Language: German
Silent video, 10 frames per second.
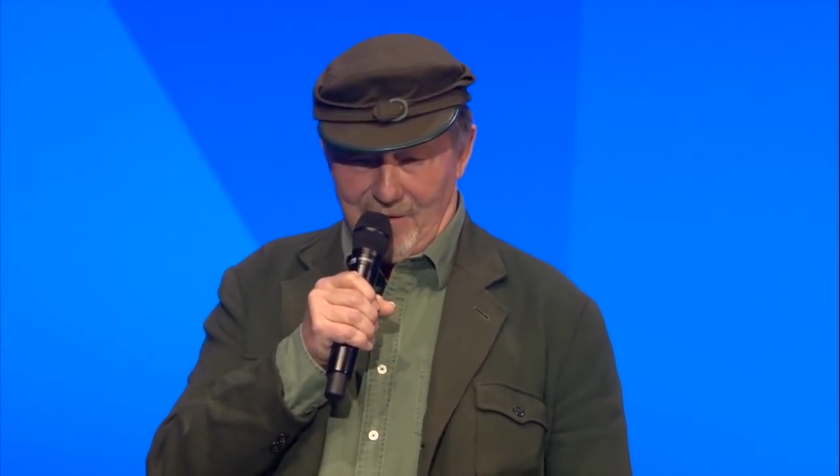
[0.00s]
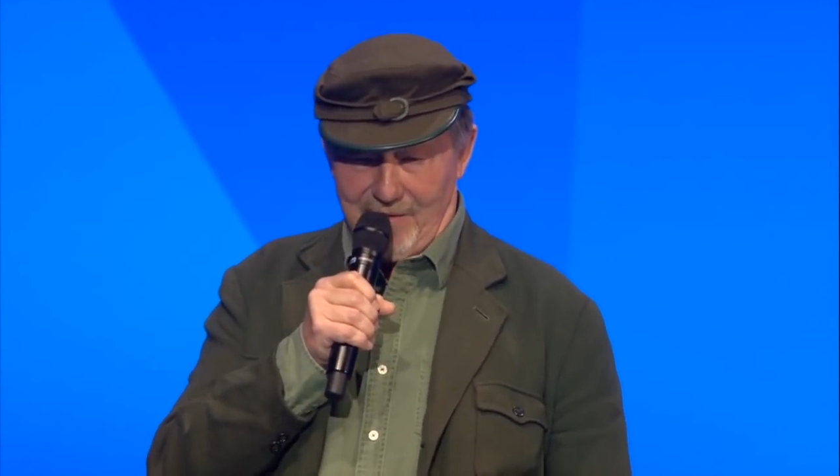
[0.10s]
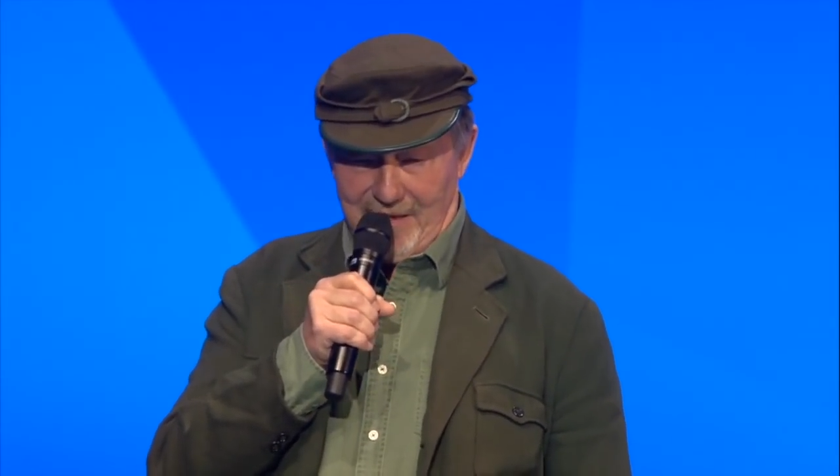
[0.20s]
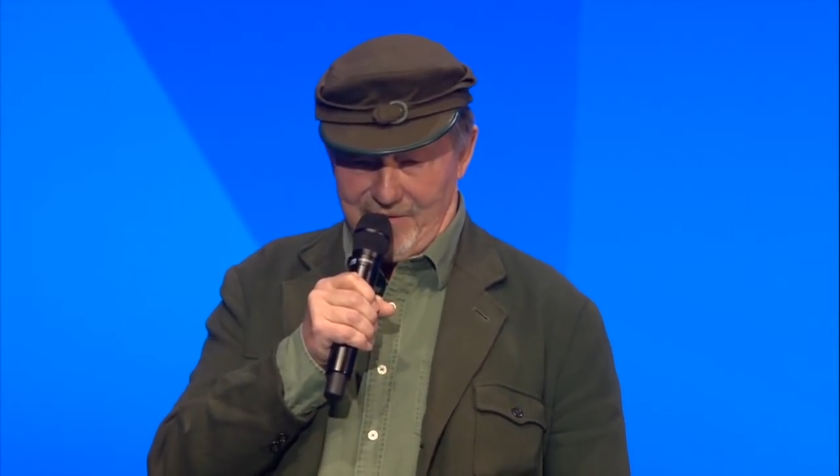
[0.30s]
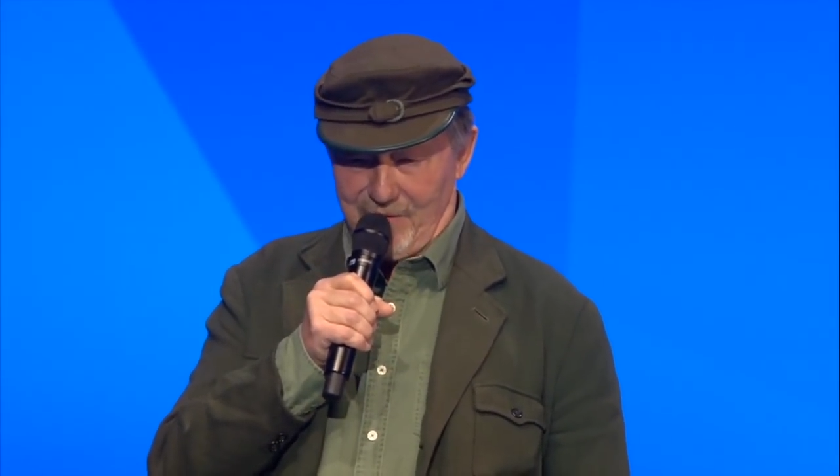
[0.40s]

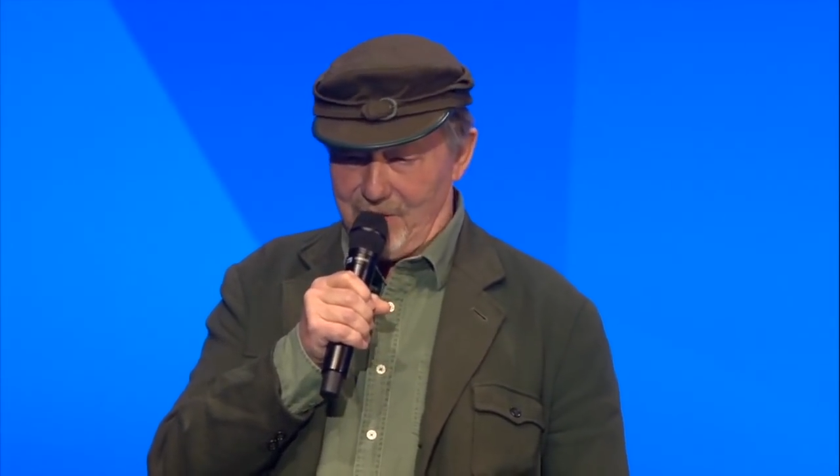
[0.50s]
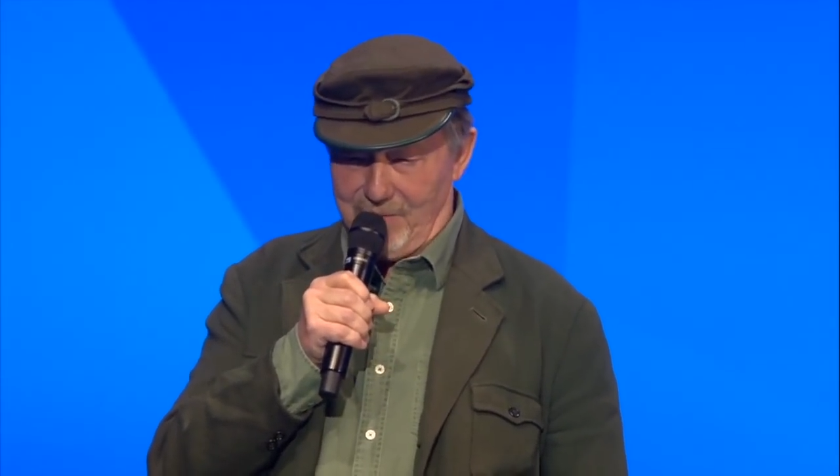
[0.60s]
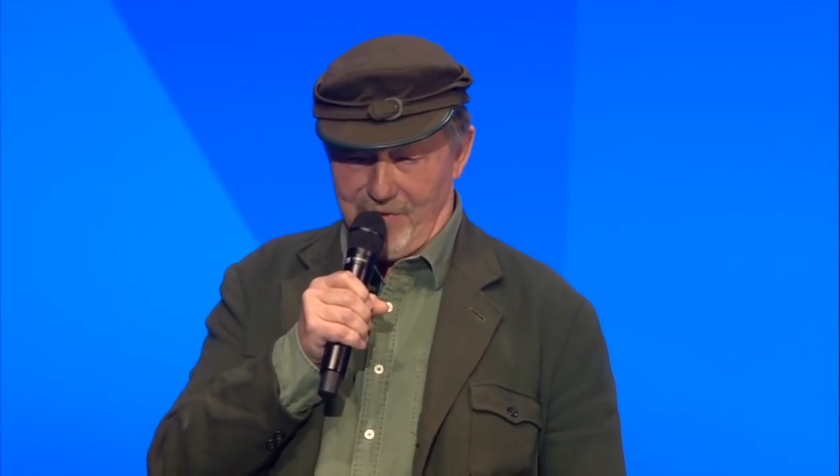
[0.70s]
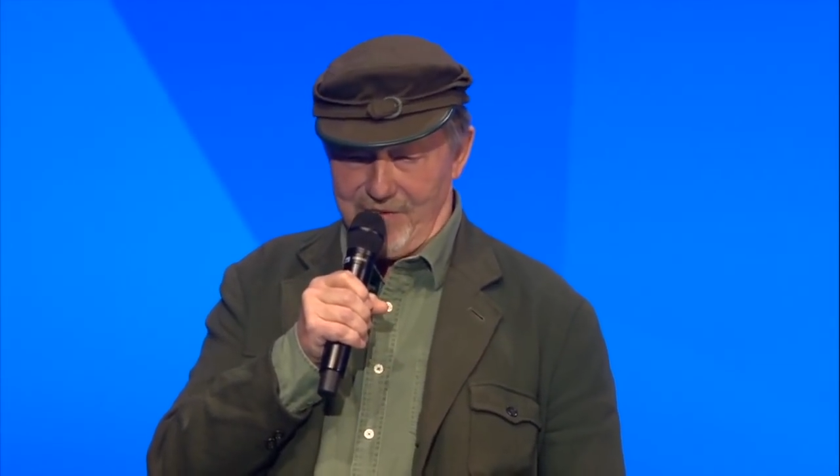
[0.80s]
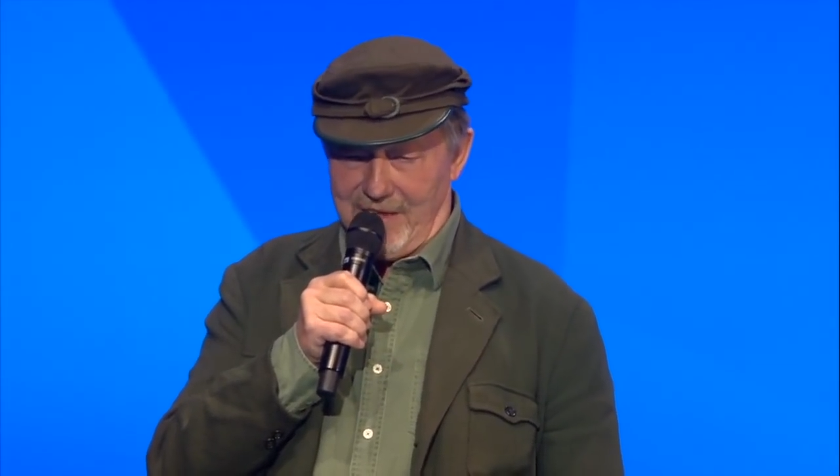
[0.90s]
und dazu
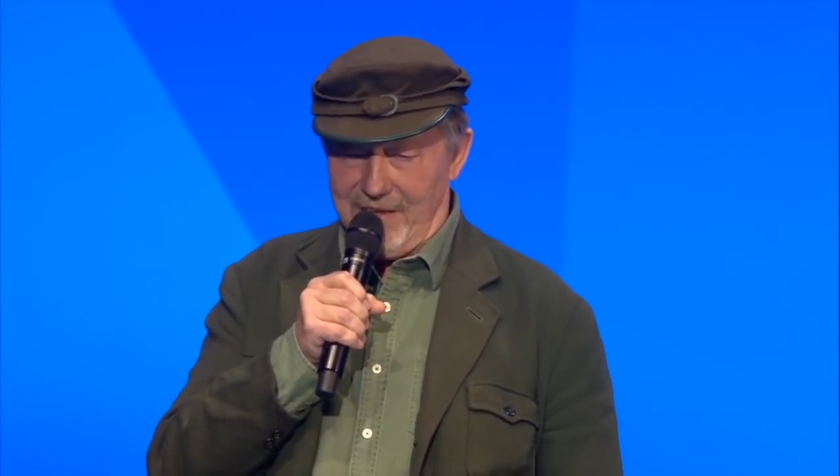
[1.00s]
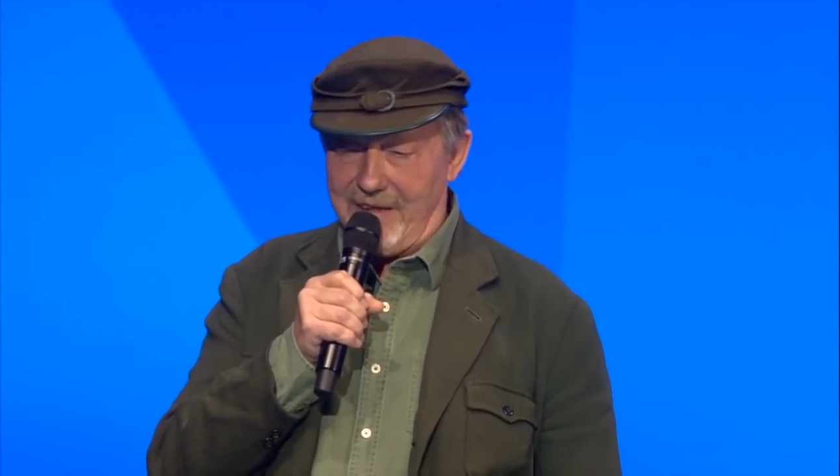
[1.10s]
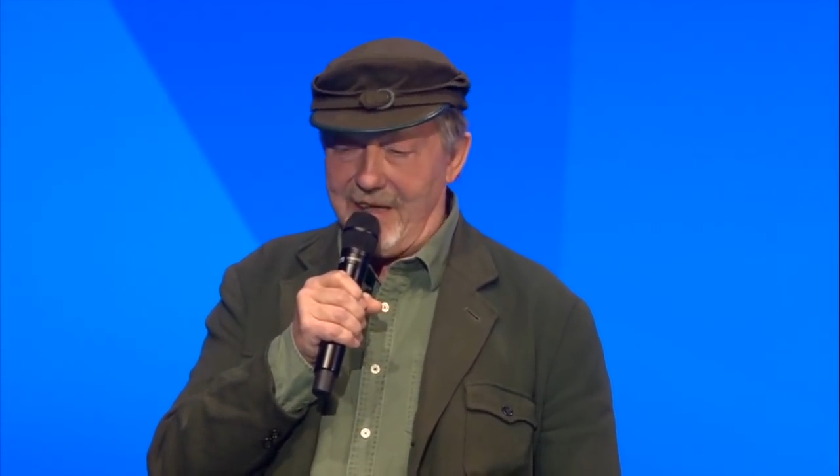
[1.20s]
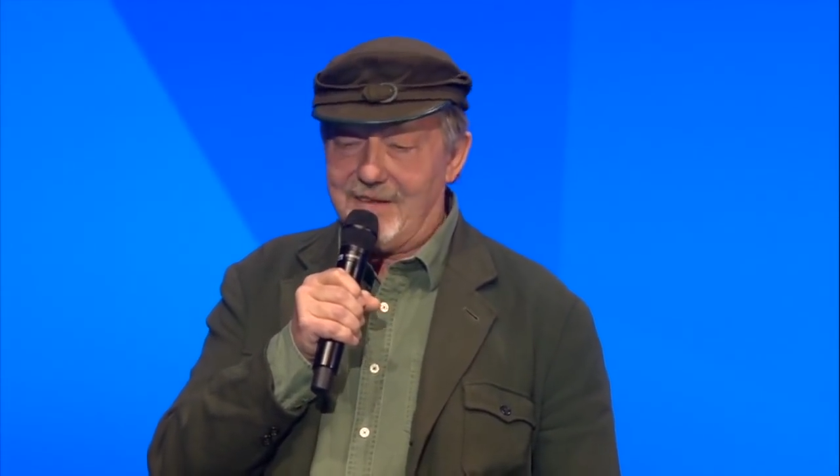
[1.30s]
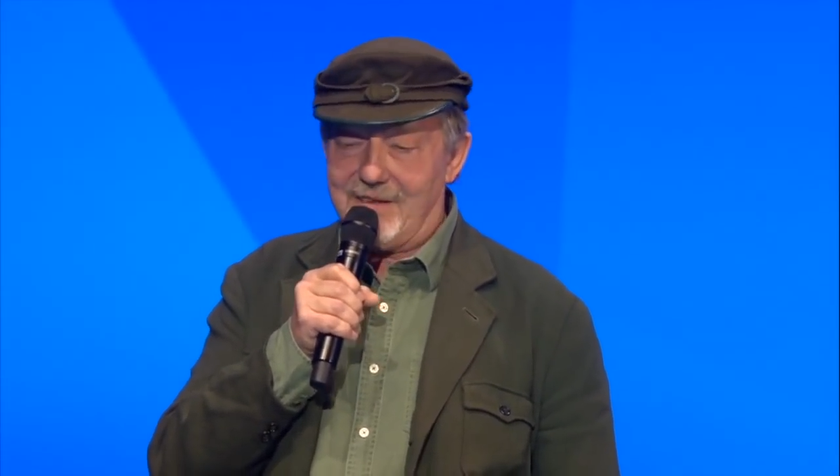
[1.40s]
können wir uns alle
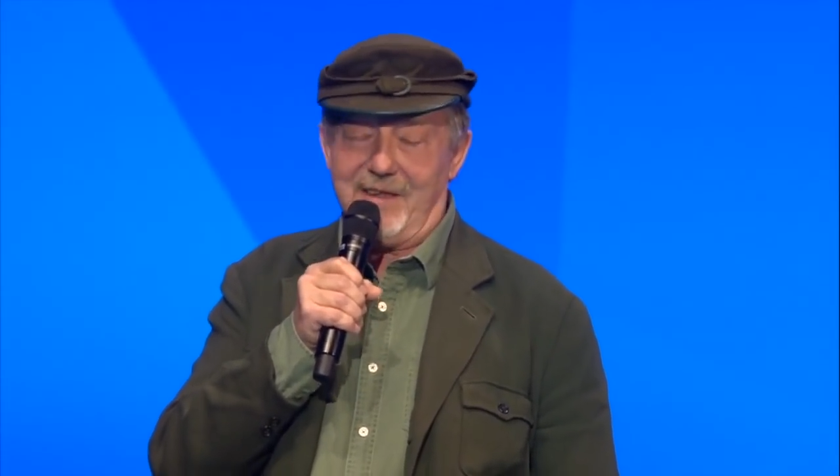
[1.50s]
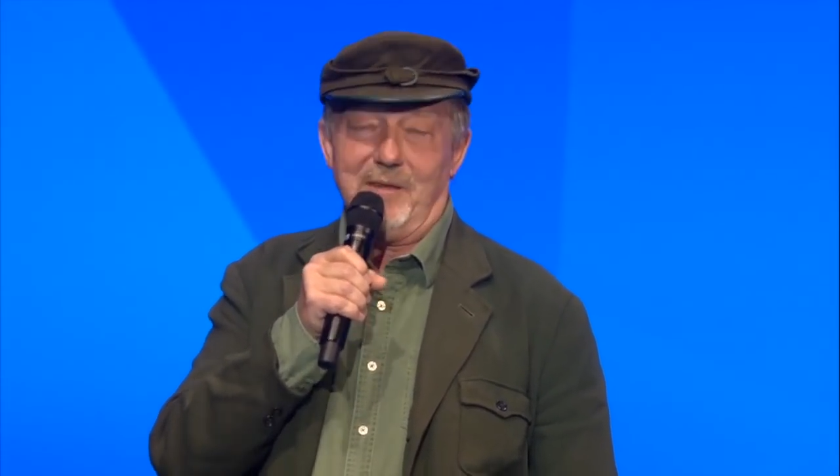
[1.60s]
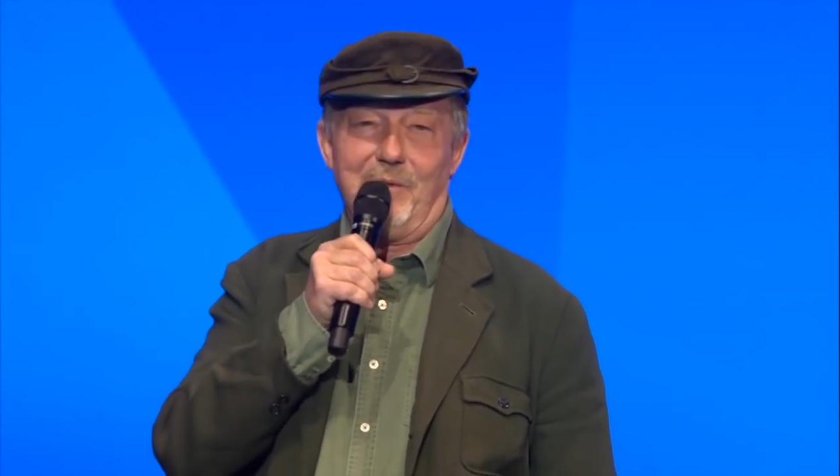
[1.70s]
gegenseitig